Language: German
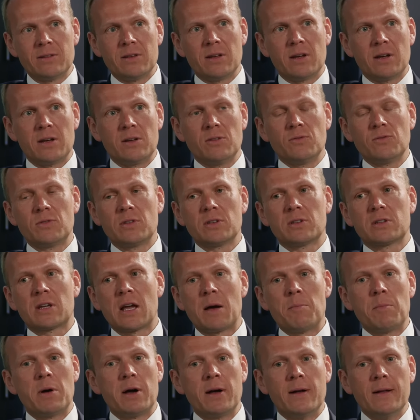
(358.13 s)
Ja, und das
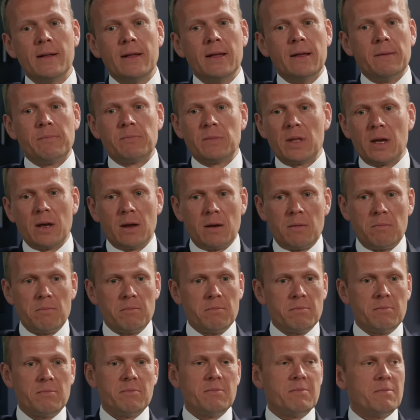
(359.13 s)
kann man,
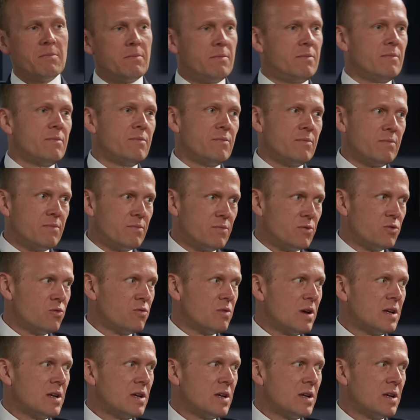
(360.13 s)
ähm, du